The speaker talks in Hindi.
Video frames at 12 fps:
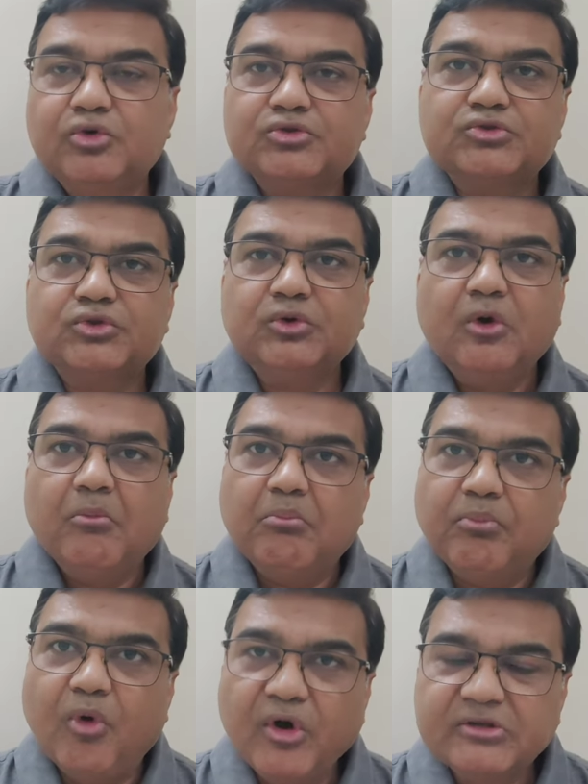दोस्तों
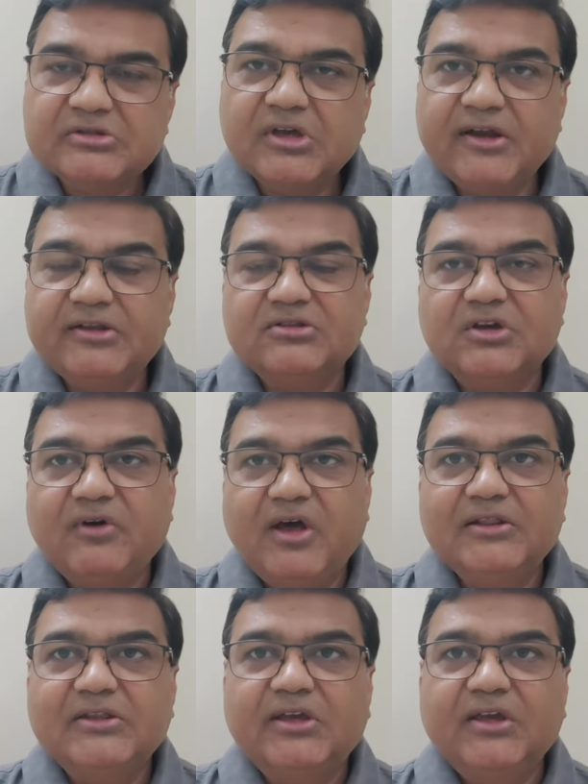बहुत सारे
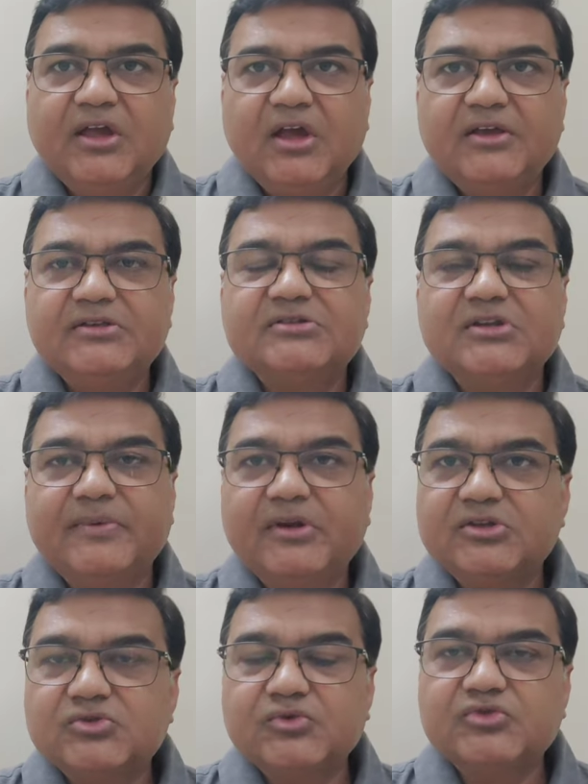सवाल थे इसलिए
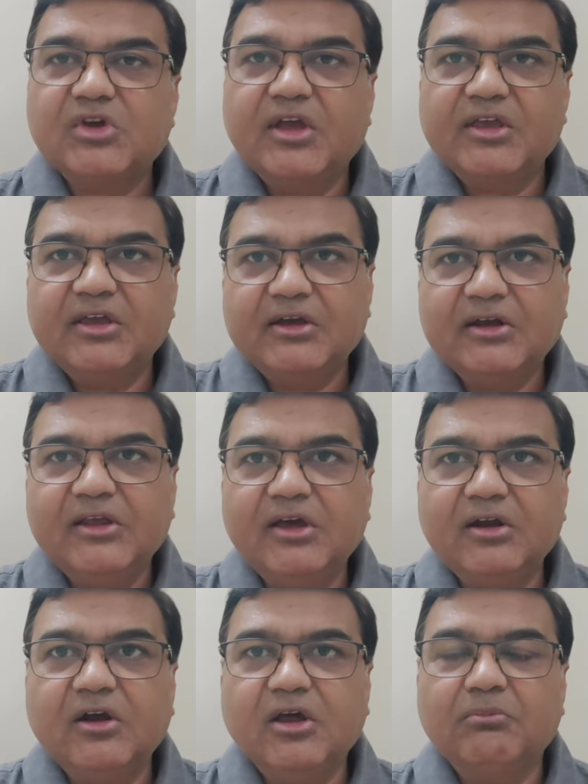मैंने सोचा कि
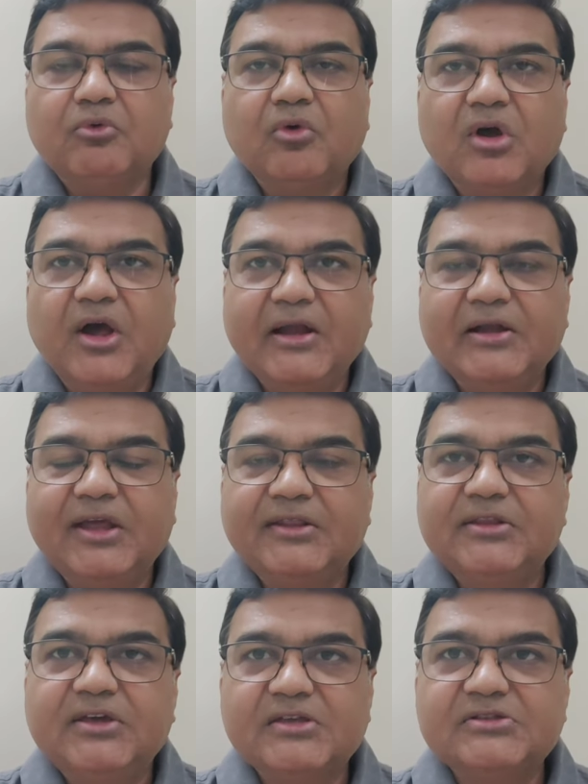क्लियर कट आपको
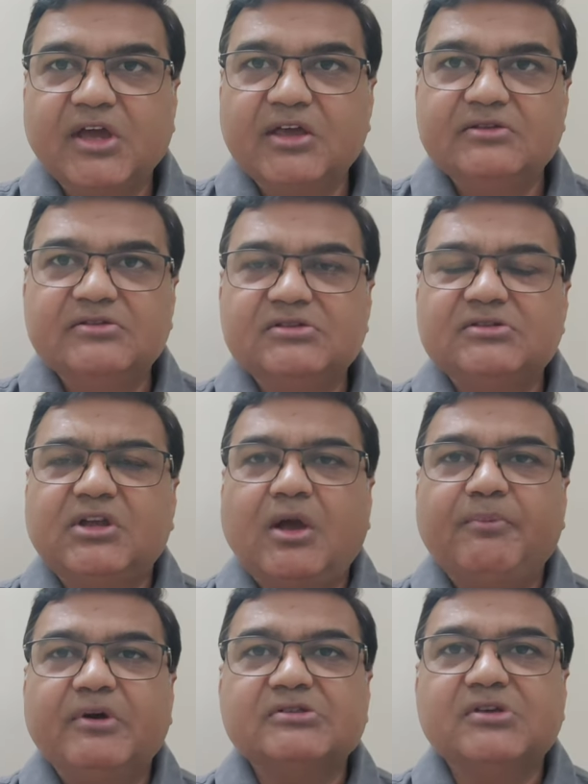गाइडलाइन दिया जाए जिससे
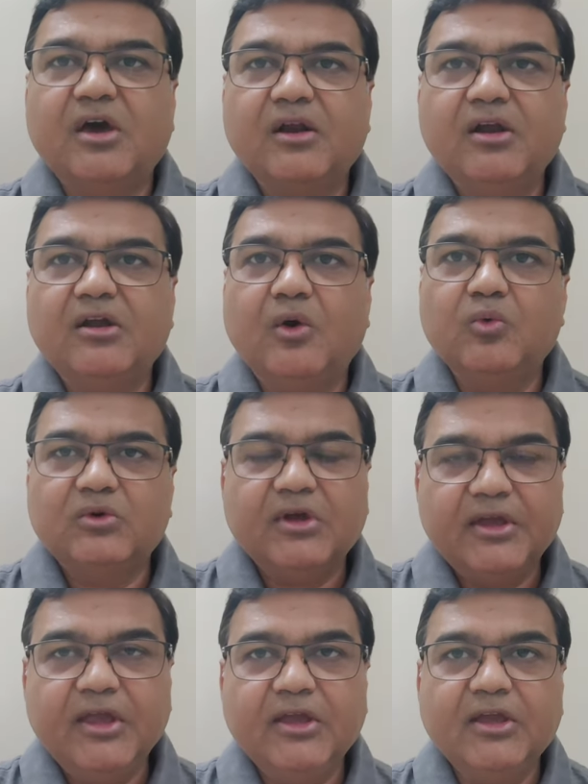आपका सारा
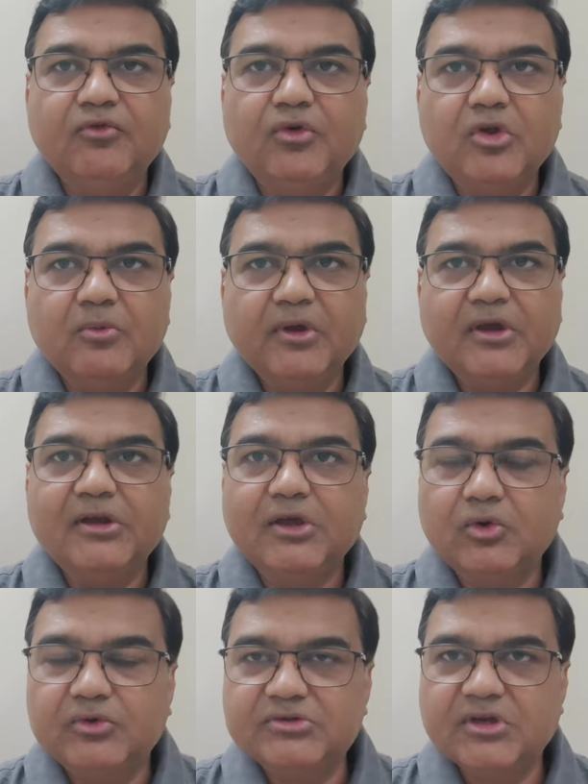डाउट एक ही वीडियो में
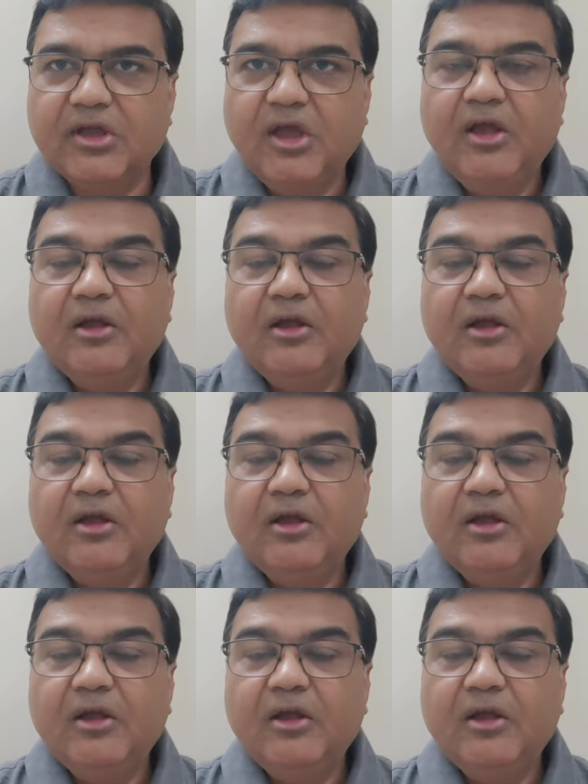क्लियर हो जाए